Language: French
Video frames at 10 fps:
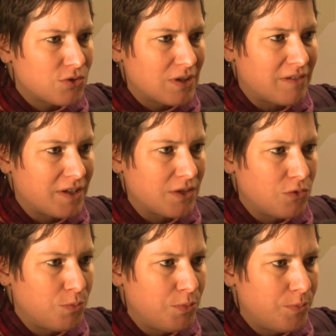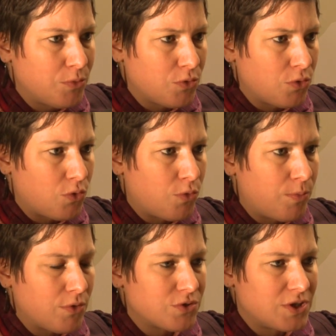Je travaille depuis peu au
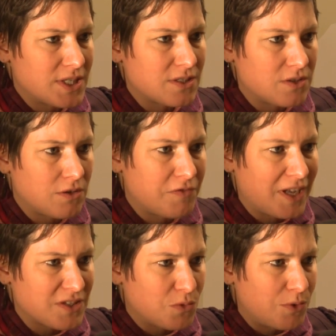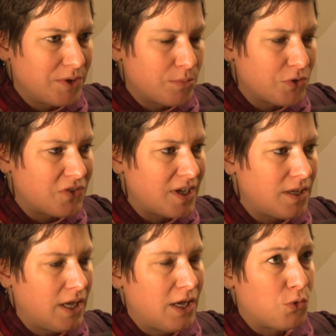plan jeunesse en Fédération Wallonie-Bruxelles,